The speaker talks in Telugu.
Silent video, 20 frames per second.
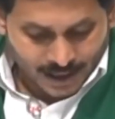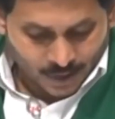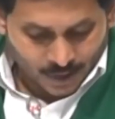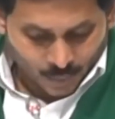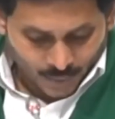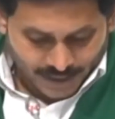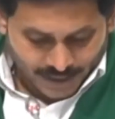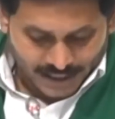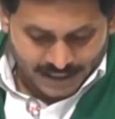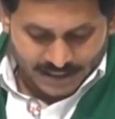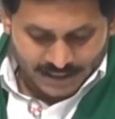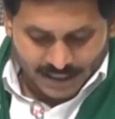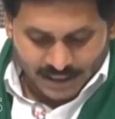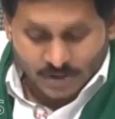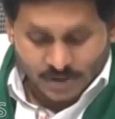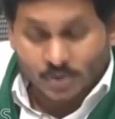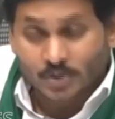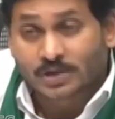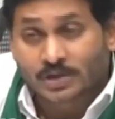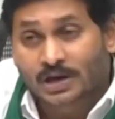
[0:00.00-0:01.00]
వైఎస్ఆర్
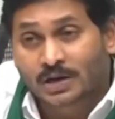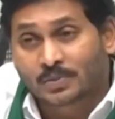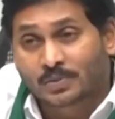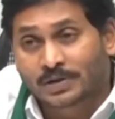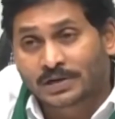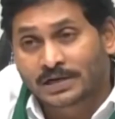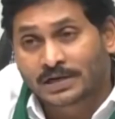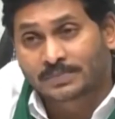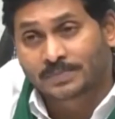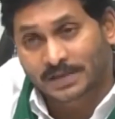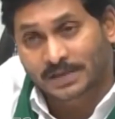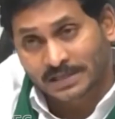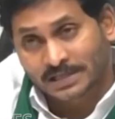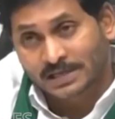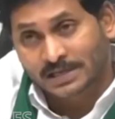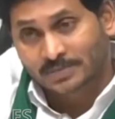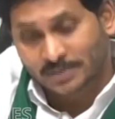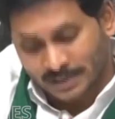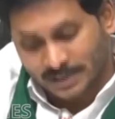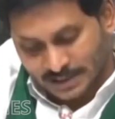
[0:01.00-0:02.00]
సున్నా వడ్డీ
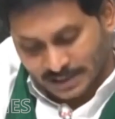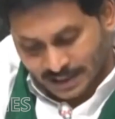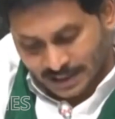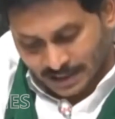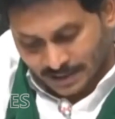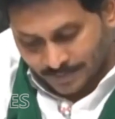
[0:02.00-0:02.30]
పథకం కింద